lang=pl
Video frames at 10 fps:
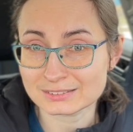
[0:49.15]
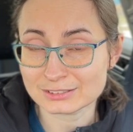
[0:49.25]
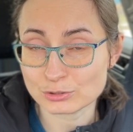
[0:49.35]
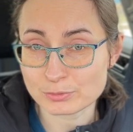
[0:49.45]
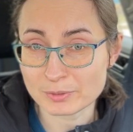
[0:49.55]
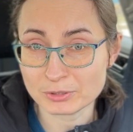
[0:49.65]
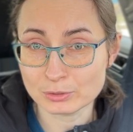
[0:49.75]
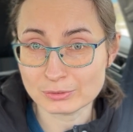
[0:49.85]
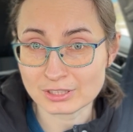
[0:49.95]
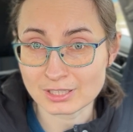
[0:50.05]
ktoś ma
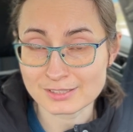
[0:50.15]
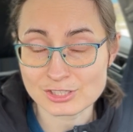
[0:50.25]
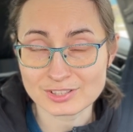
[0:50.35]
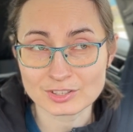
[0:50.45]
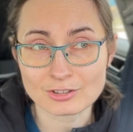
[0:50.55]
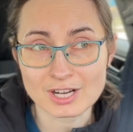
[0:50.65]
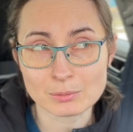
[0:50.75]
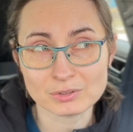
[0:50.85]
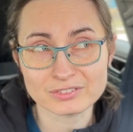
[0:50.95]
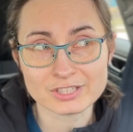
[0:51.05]
biegunkę, dziecko
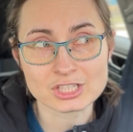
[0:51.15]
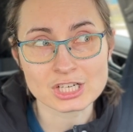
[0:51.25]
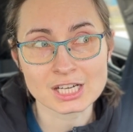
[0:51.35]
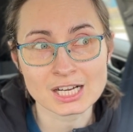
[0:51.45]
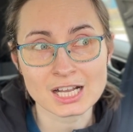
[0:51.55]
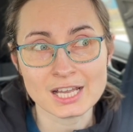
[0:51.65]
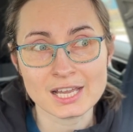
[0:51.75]
albo zwierzak,